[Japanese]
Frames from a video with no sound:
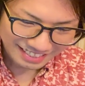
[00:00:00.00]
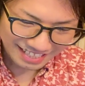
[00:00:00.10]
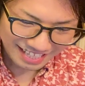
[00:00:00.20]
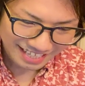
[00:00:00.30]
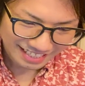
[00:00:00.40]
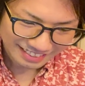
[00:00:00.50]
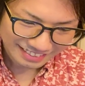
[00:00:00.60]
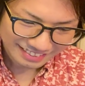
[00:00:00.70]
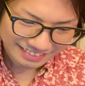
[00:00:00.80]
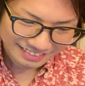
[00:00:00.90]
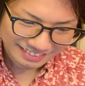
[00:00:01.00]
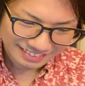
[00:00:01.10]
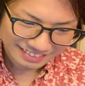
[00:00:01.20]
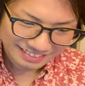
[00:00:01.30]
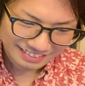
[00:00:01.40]
ね。う
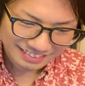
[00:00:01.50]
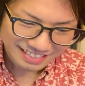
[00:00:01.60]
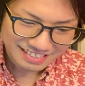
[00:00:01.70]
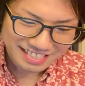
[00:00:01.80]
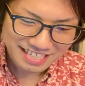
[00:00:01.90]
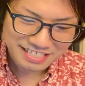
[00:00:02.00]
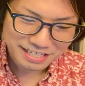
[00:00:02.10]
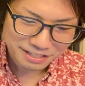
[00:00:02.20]
ん、でステージ